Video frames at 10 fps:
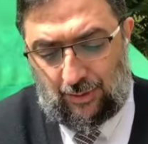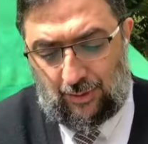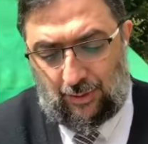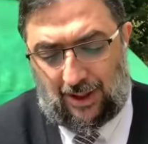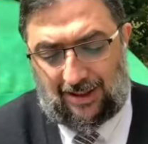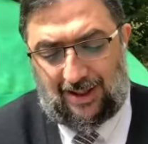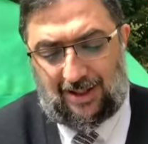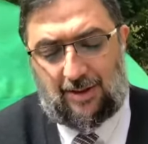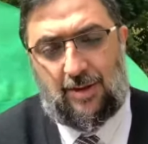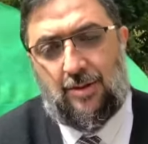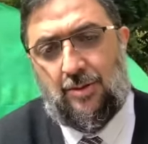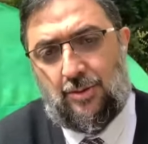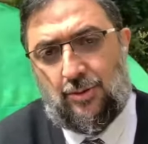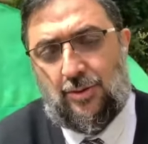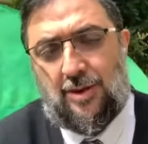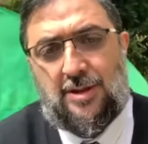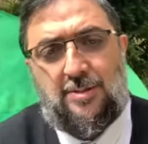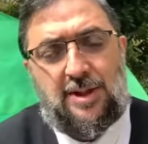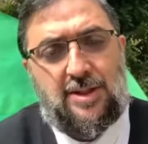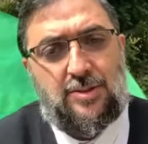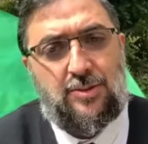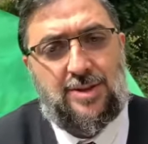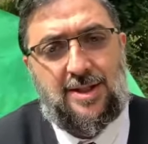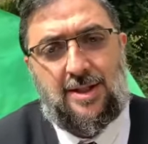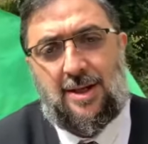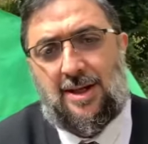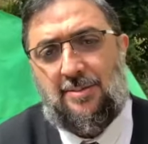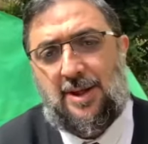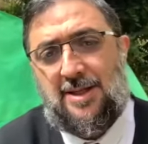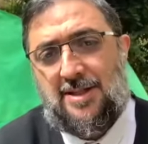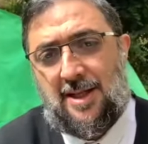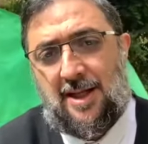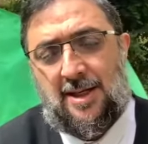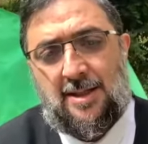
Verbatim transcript: le, Radak, une autre explication, c'est les brisera.